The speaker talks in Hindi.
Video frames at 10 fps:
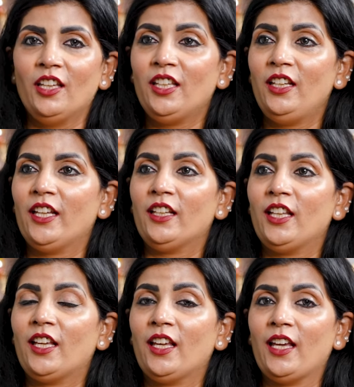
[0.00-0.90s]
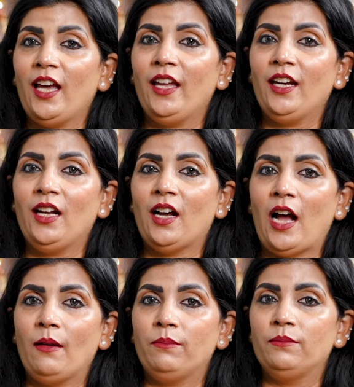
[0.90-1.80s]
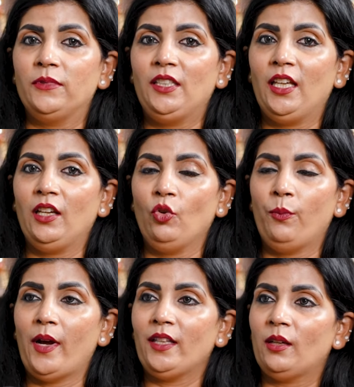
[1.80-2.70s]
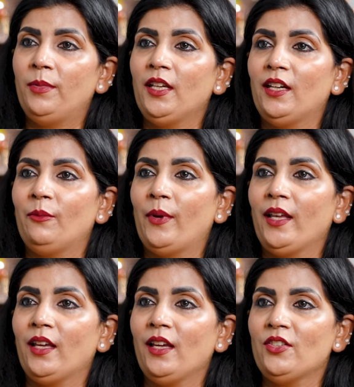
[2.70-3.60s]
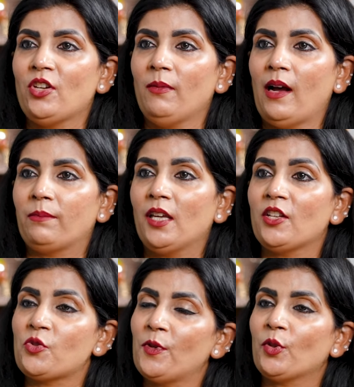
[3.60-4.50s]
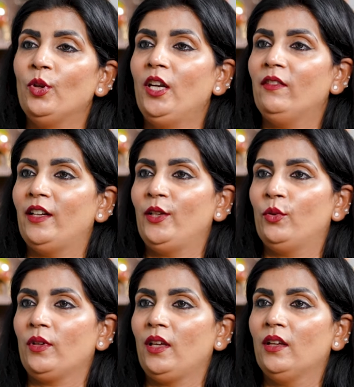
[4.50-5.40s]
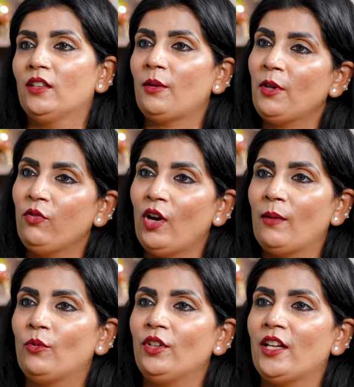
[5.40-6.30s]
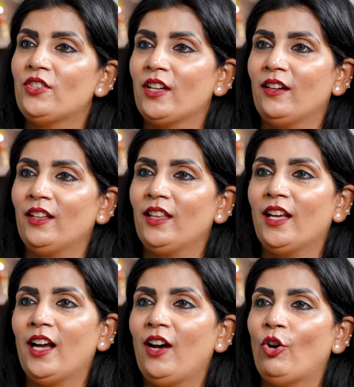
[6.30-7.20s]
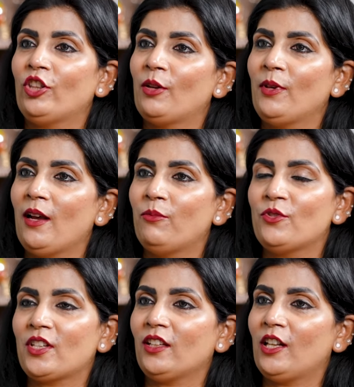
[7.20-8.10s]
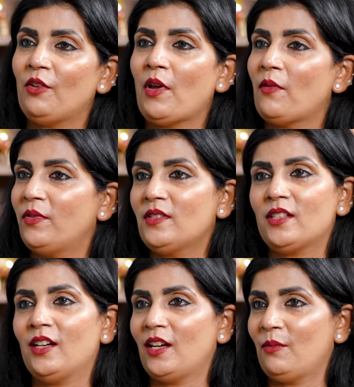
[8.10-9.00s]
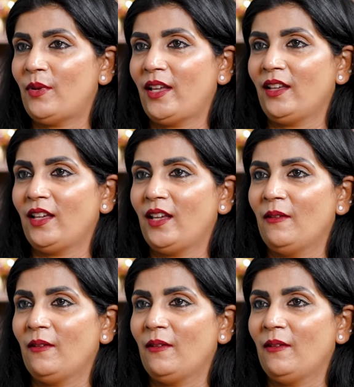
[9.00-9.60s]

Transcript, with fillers: ये लेकिन देखिए क्या है ना आप ये उपाय तभी कर पाएंगे जब आपकी किस्मत खुलने वाली होगी तभी वो आपको टच करने देगा और तभी आप उसकी तरफ एफर्ट्स लगा पाएंगे